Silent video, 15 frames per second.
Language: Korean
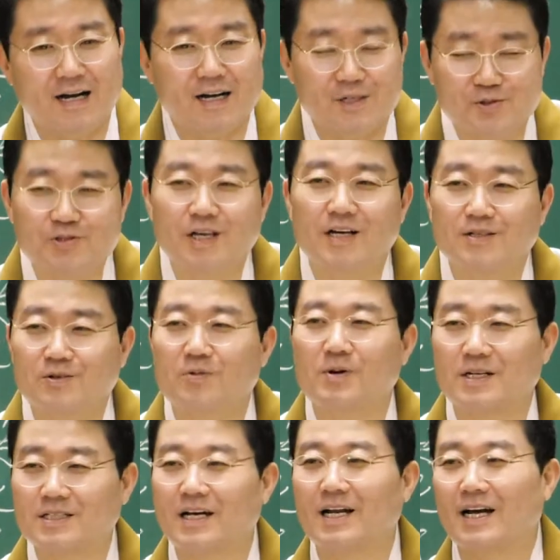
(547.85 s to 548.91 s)
아까 유생으로
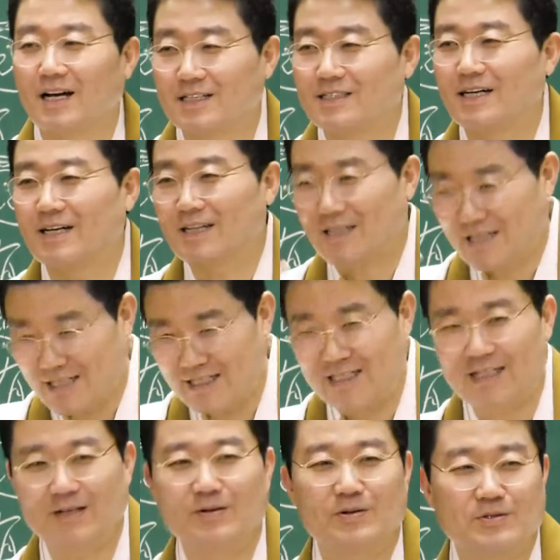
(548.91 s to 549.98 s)
막 살아 그냥.
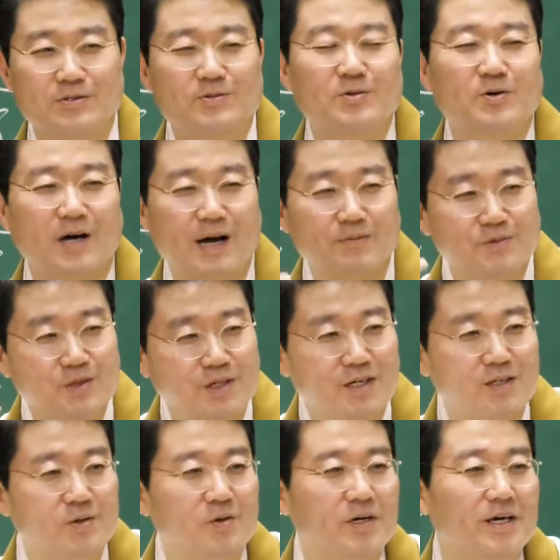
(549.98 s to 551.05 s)
오늘 또
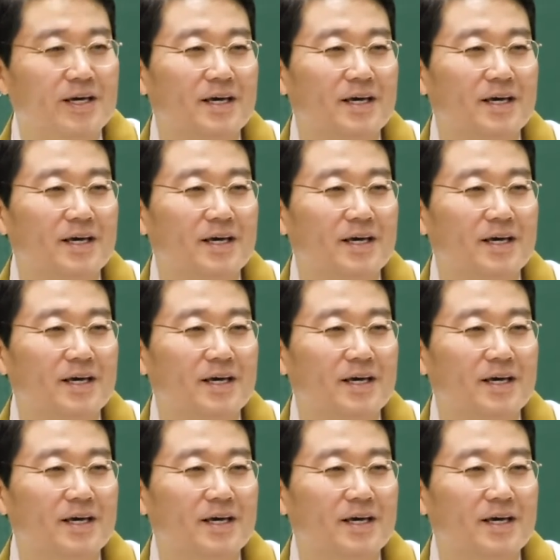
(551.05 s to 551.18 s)
감정의 노예,